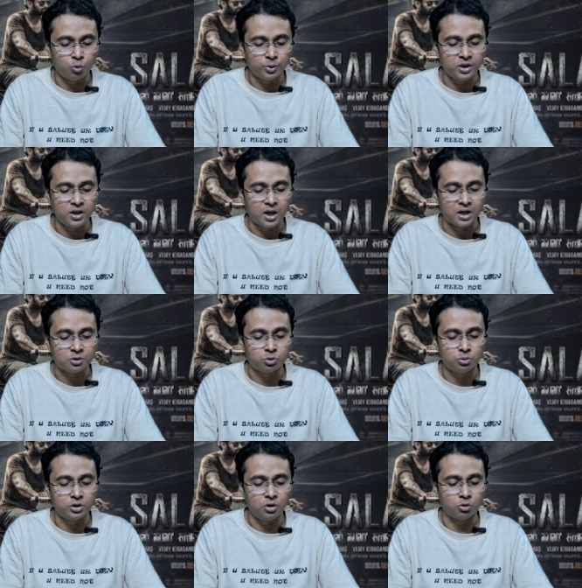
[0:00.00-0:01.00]
কোটি
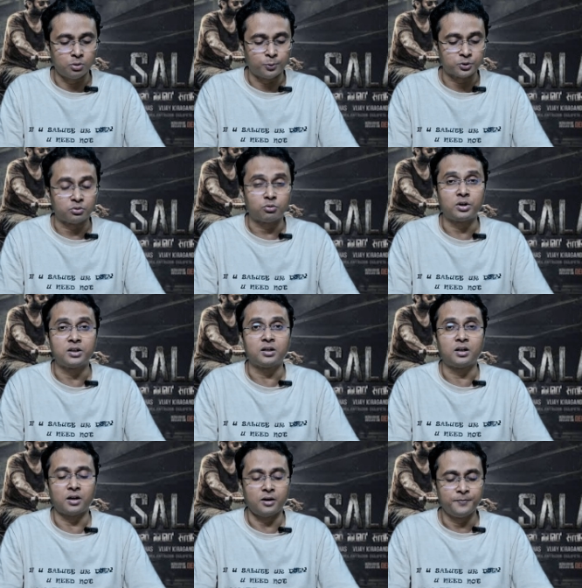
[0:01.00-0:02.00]
আটষট্টি লক্ষ পঁচাত্তর
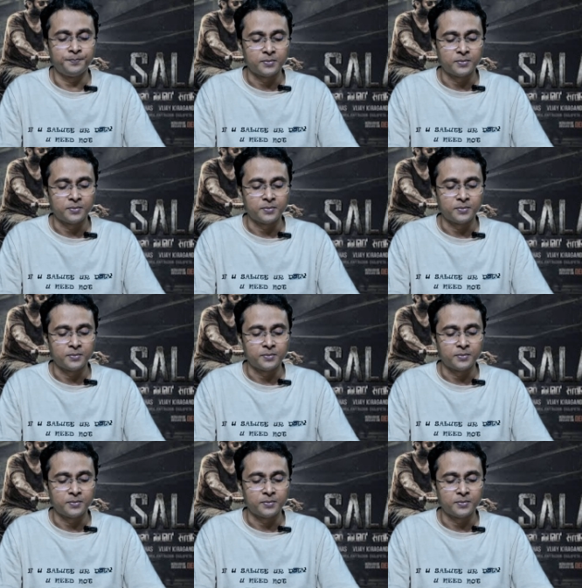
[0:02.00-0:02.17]
হাজার টাকা